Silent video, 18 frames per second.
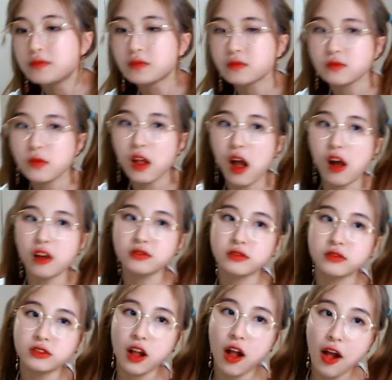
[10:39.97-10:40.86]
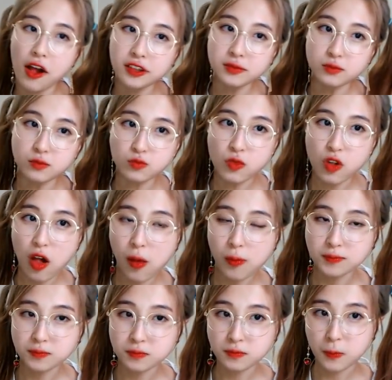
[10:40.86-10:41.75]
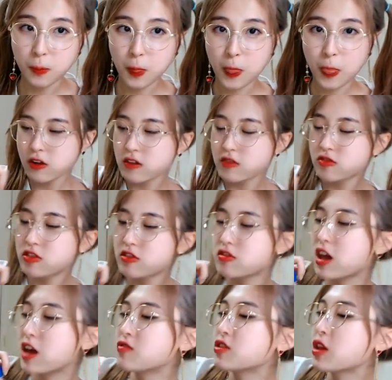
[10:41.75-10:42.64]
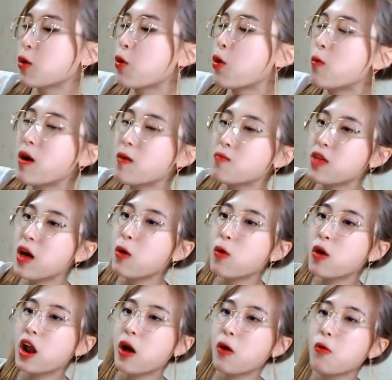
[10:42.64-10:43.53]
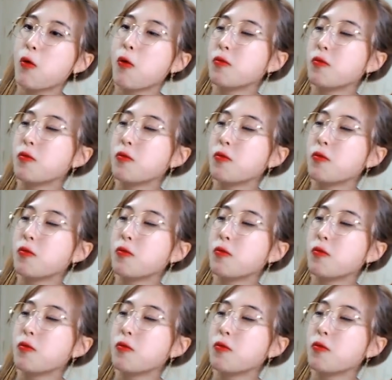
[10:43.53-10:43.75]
못한 게 무슨 소주냐. 닌 나한테 고맙다고 해라고.